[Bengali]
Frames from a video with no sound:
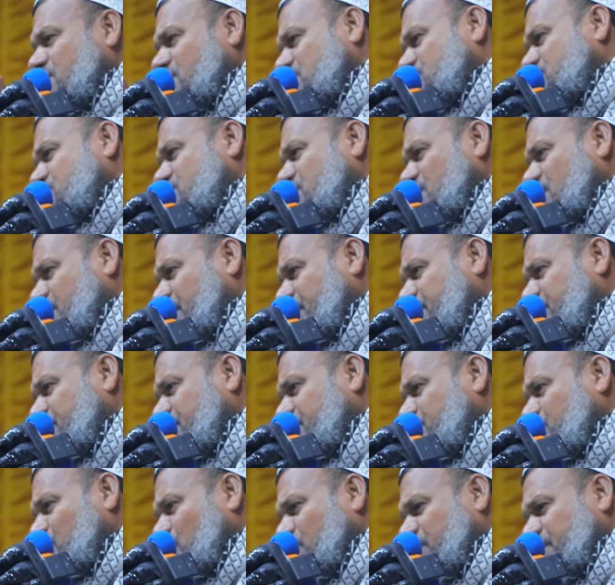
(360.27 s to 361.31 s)
কেসা
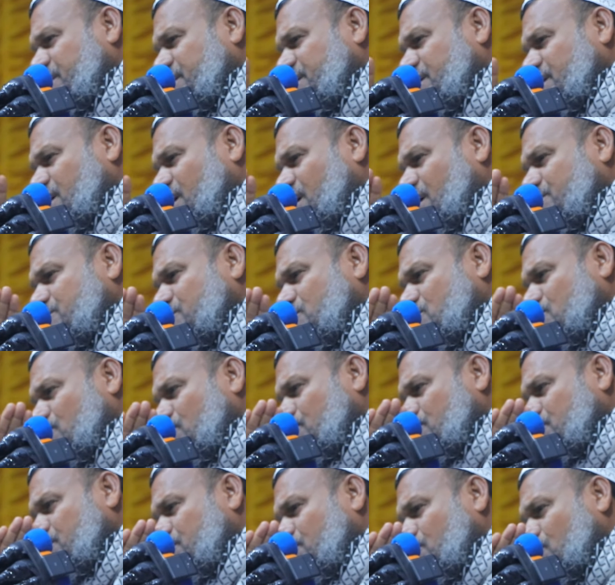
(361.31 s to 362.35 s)
কাহিনী বলিনি আমি
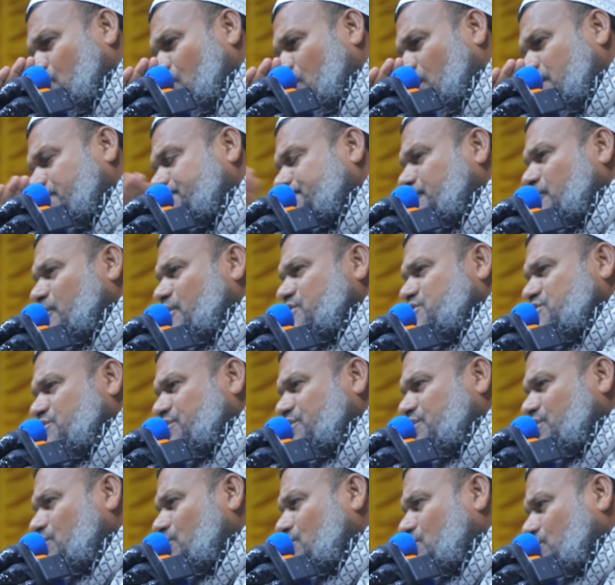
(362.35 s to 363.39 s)
কোনোদিন
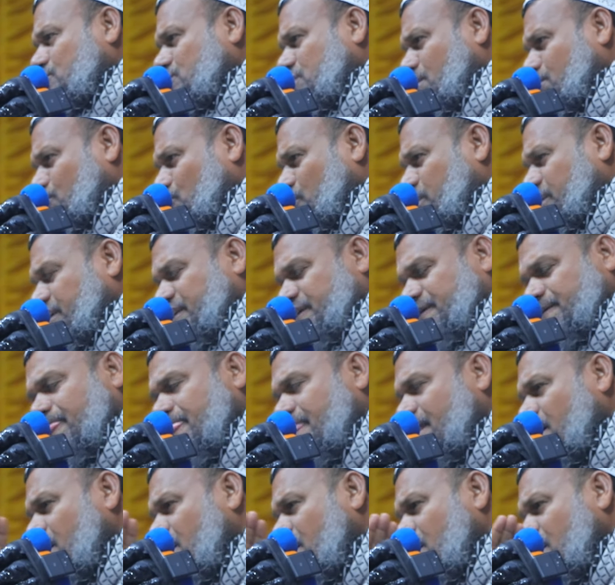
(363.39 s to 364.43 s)
অপ্রয়োজনীয় কথা বলিনি
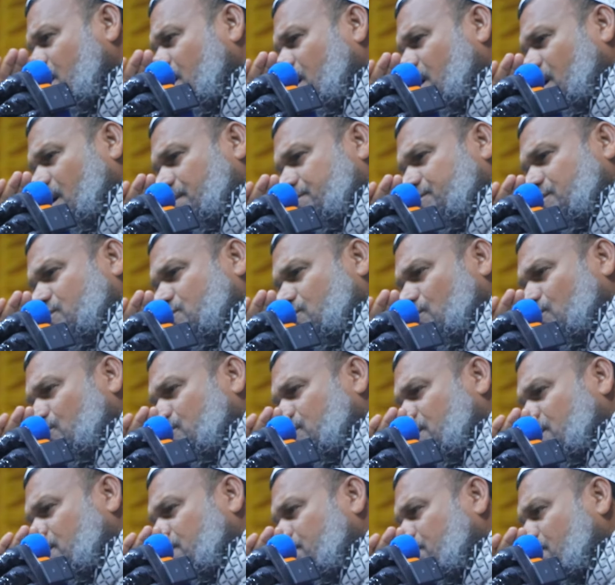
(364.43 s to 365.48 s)
আমি
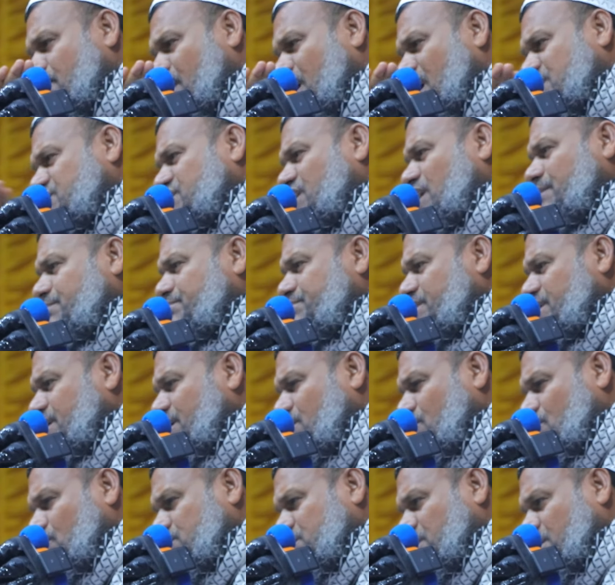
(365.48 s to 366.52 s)
কোনোদিন মাঝাব
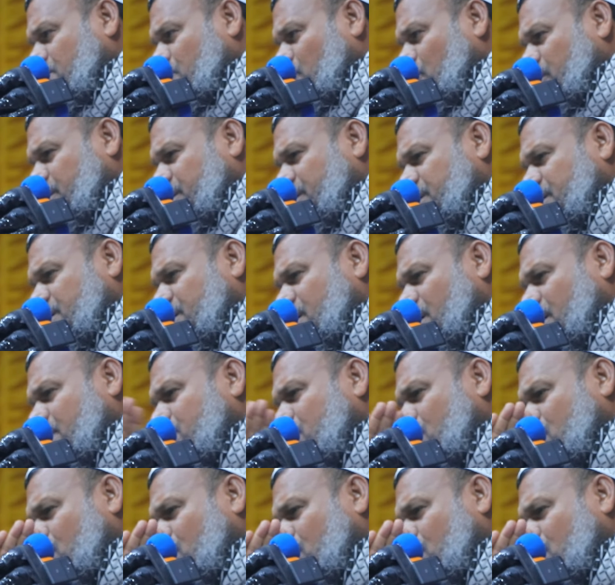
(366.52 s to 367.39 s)
নিয়ে কথা বলিনি আমি